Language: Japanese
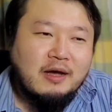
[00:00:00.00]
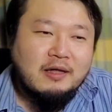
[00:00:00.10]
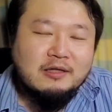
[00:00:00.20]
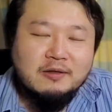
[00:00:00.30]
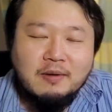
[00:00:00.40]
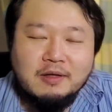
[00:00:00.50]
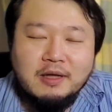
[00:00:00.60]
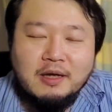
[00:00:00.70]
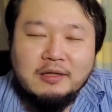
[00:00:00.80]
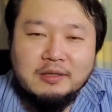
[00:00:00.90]
れでは
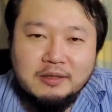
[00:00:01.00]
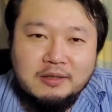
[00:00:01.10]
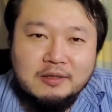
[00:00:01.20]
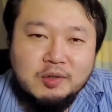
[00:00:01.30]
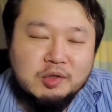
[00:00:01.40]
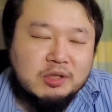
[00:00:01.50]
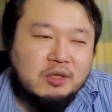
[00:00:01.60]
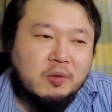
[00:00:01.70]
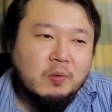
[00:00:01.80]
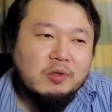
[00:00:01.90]
ない。そして
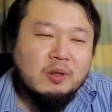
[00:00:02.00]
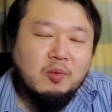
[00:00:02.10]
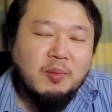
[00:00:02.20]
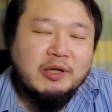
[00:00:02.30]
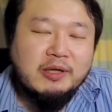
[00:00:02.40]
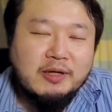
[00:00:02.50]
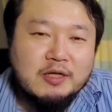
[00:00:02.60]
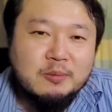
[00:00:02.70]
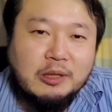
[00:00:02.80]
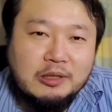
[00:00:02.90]
日本でもまだ
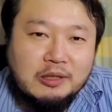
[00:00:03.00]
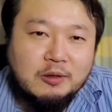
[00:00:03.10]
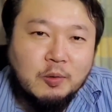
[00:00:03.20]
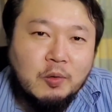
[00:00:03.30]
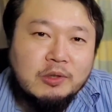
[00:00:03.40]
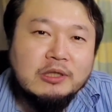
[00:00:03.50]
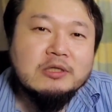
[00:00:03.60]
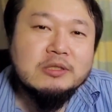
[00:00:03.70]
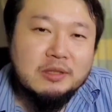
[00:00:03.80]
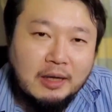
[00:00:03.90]
始まってないとこで
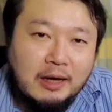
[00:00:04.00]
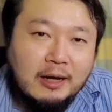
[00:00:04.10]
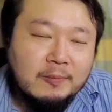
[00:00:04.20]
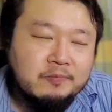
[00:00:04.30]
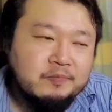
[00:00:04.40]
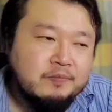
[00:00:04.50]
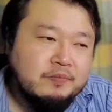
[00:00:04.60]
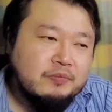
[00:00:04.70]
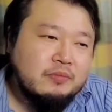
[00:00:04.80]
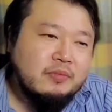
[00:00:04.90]
すが、
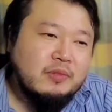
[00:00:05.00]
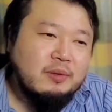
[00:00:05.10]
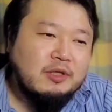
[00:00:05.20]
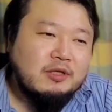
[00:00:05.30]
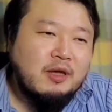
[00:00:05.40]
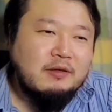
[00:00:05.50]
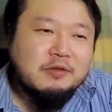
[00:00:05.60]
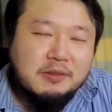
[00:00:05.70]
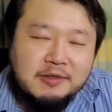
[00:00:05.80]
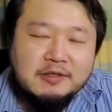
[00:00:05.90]

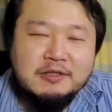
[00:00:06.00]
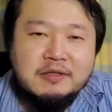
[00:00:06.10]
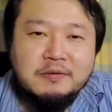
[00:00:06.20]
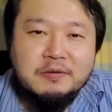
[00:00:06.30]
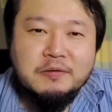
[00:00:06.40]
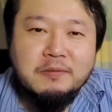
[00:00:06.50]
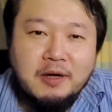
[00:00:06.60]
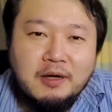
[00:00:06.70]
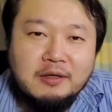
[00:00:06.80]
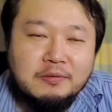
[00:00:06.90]
楽しみにしてる人
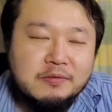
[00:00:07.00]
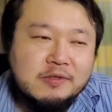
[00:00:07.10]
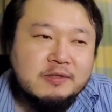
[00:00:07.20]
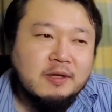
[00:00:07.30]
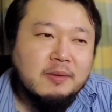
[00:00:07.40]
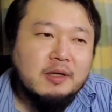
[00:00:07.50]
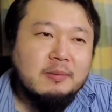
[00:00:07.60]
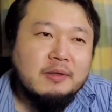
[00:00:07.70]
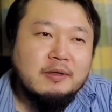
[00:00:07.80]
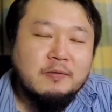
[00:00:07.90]
は日本人ではま
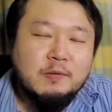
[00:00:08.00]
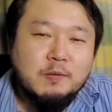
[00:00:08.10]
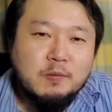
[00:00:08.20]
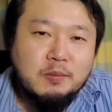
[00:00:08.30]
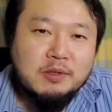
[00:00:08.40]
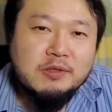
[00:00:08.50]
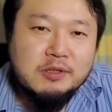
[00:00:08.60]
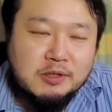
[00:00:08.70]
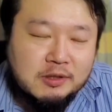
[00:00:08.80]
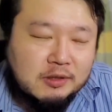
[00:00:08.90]
だまだいると思います
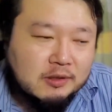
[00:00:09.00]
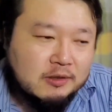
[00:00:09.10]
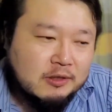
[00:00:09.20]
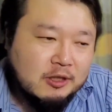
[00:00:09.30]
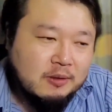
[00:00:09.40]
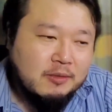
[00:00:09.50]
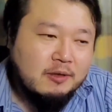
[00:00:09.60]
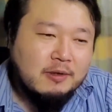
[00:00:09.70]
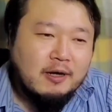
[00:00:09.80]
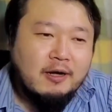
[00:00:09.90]
し、
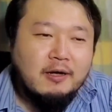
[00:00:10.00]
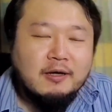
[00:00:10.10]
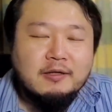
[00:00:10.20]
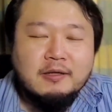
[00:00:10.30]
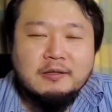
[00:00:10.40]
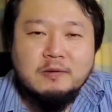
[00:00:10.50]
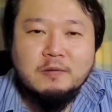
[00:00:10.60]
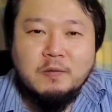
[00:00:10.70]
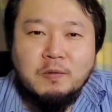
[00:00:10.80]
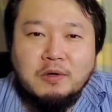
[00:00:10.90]
今海外でやって
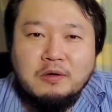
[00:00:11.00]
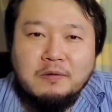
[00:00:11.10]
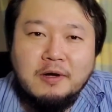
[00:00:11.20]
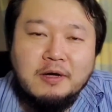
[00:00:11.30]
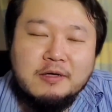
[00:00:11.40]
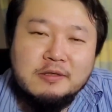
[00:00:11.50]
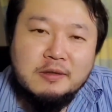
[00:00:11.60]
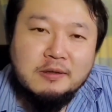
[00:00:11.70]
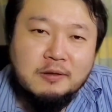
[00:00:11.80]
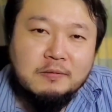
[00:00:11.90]
るところからの改
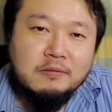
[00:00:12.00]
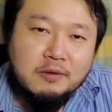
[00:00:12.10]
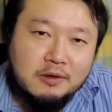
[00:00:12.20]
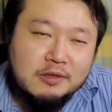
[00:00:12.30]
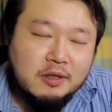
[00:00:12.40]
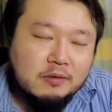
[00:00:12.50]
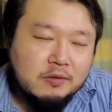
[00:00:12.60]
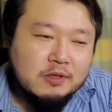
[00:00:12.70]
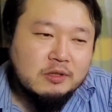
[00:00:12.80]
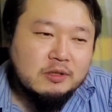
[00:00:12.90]
善っていうのをね、ちゃん
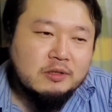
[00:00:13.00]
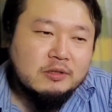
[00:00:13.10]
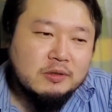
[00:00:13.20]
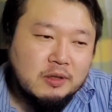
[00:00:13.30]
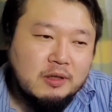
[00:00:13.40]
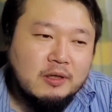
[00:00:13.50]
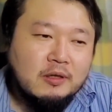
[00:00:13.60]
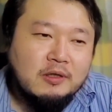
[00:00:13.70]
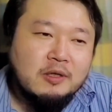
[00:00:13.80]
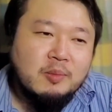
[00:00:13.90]
としっかりし
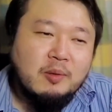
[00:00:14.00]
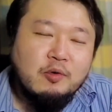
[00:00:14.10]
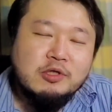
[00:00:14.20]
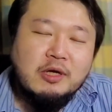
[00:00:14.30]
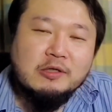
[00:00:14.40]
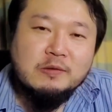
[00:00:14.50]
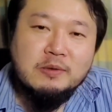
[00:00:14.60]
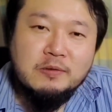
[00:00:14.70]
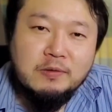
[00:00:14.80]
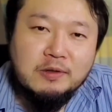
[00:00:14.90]
て、もし遊
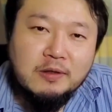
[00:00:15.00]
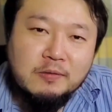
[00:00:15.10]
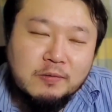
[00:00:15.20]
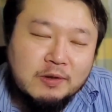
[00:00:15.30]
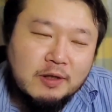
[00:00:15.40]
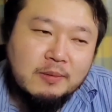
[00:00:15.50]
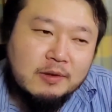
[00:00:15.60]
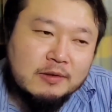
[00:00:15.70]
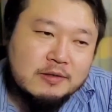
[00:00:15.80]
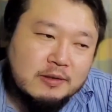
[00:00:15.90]
べるようになるのであれ
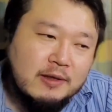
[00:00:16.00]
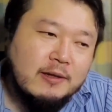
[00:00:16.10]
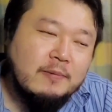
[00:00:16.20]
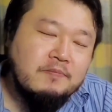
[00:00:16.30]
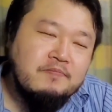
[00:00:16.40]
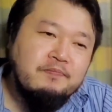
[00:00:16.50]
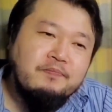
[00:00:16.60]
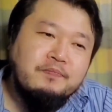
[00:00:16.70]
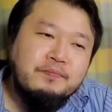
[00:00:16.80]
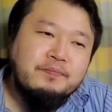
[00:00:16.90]
ばですね、
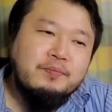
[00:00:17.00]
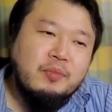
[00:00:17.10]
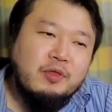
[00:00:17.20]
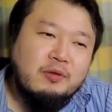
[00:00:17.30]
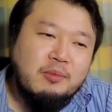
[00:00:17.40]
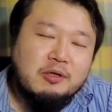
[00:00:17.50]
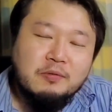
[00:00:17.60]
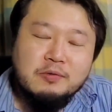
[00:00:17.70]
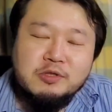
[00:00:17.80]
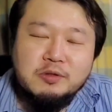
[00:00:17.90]

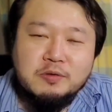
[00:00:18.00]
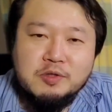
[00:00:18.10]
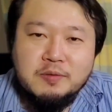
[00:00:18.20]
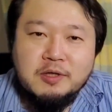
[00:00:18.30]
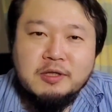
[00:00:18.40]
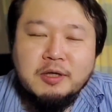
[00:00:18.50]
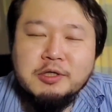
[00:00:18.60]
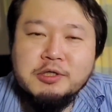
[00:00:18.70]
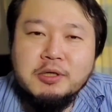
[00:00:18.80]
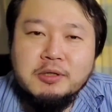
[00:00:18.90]
日本人としては期
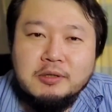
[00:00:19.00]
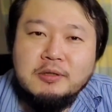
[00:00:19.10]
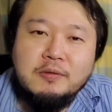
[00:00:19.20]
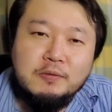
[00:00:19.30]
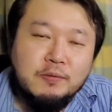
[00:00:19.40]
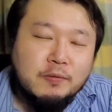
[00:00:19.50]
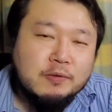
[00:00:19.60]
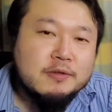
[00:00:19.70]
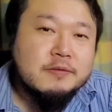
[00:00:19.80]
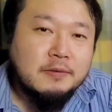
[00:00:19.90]
待したいなっていうとこ
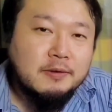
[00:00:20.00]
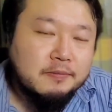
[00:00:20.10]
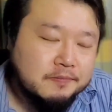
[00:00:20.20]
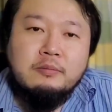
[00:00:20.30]
ろですよね。